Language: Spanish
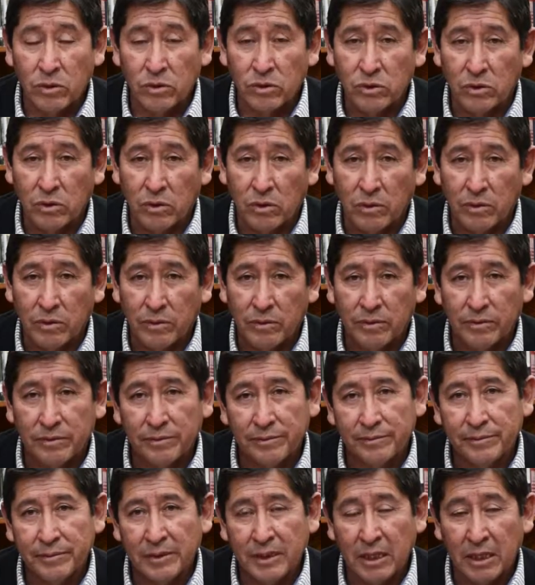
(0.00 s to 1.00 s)
del Cusco.
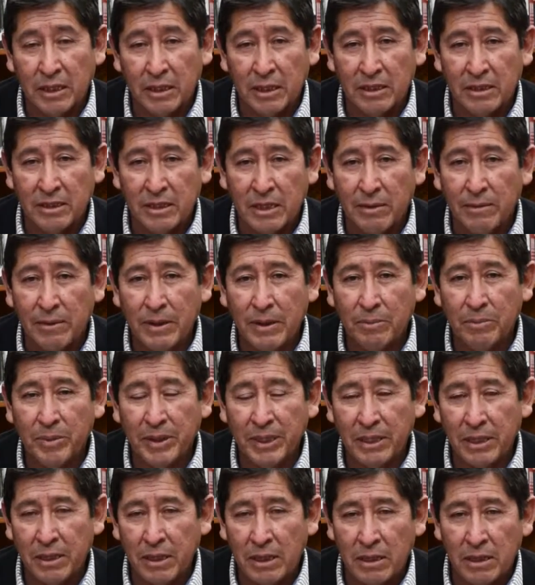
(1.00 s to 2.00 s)
Quien les
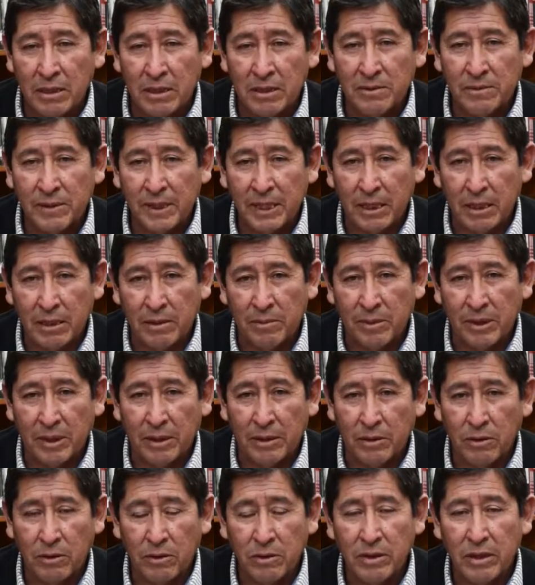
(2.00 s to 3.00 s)
habla, Peter Elías Bejar
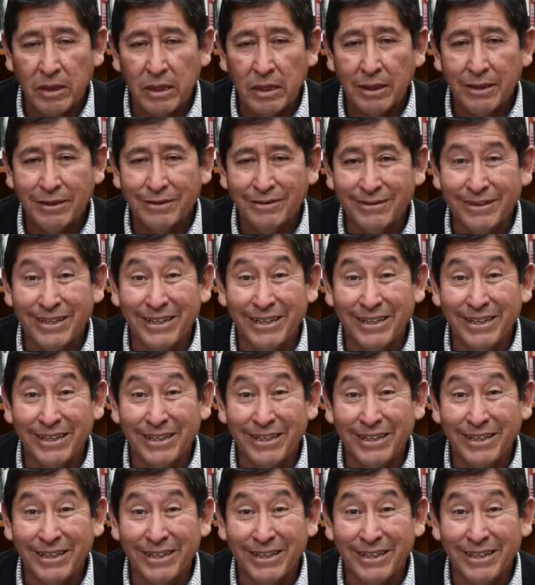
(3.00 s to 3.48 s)
Mendoza,